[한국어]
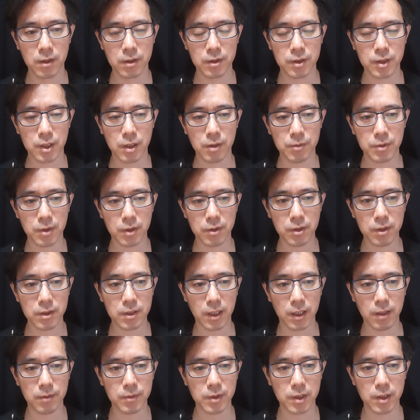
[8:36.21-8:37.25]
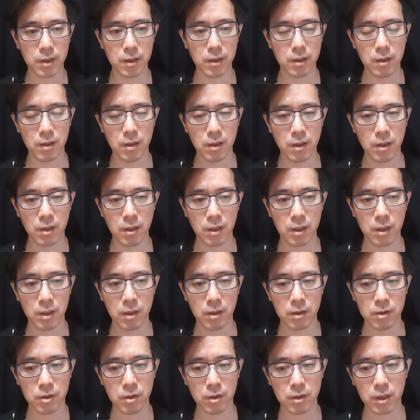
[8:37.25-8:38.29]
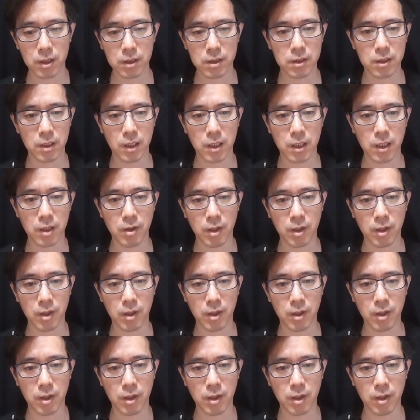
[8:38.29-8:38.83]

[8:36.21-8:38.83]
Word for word: 지금 서서히 사람들이 청약시장에